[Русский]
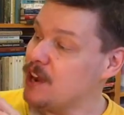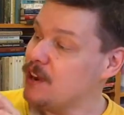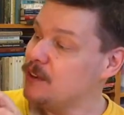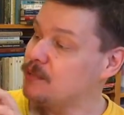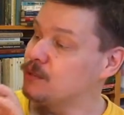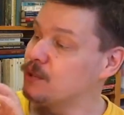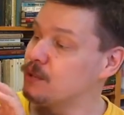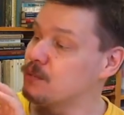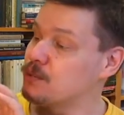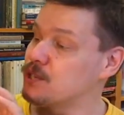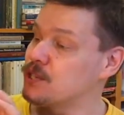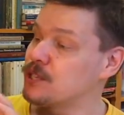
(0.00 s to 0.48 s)
в
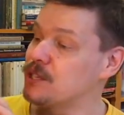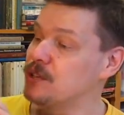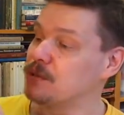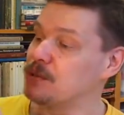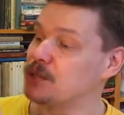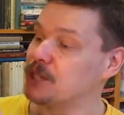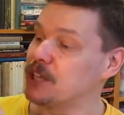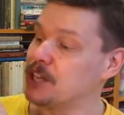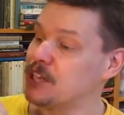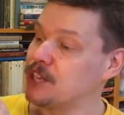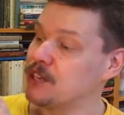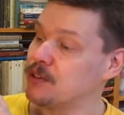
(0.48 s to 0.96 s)
том числе
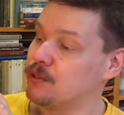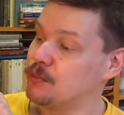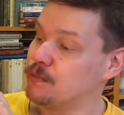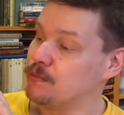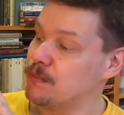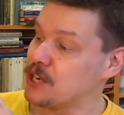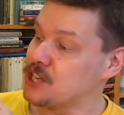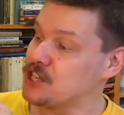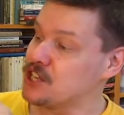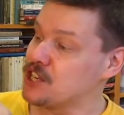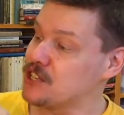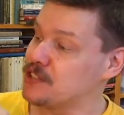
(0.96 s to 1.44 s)
вот таких вот
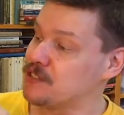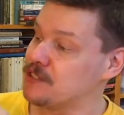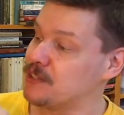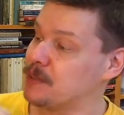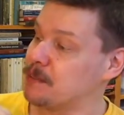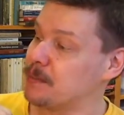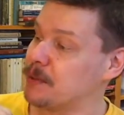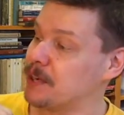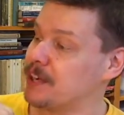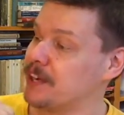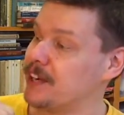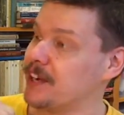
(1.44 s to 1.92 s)
божественно
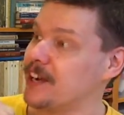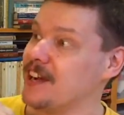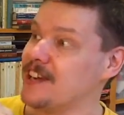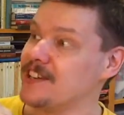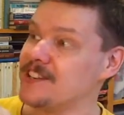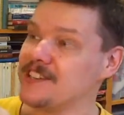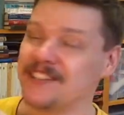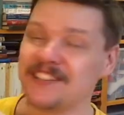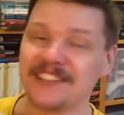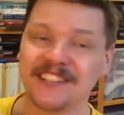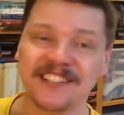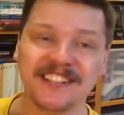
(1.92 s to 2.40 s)

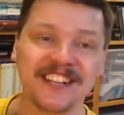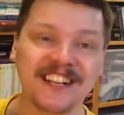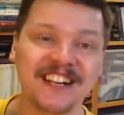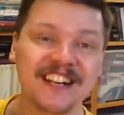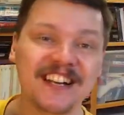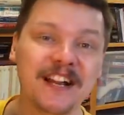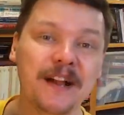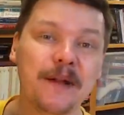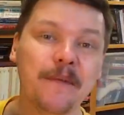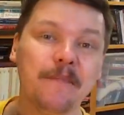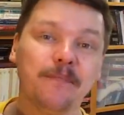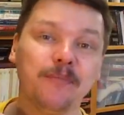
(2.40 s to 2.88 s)
прекрасных, да,
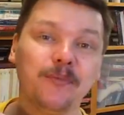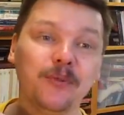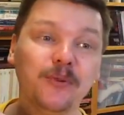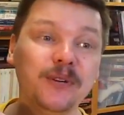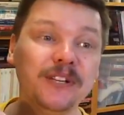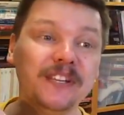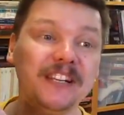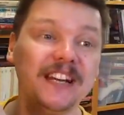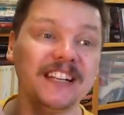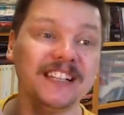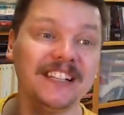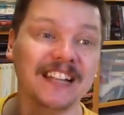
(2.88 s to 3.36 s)
ну
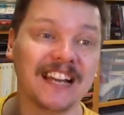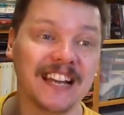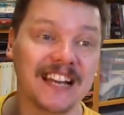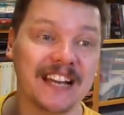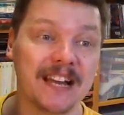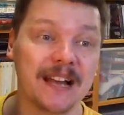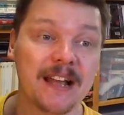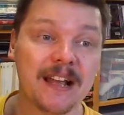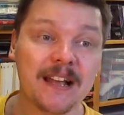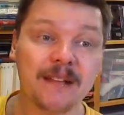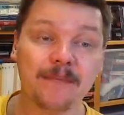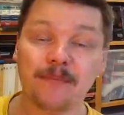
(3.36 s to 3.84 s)
и так далее.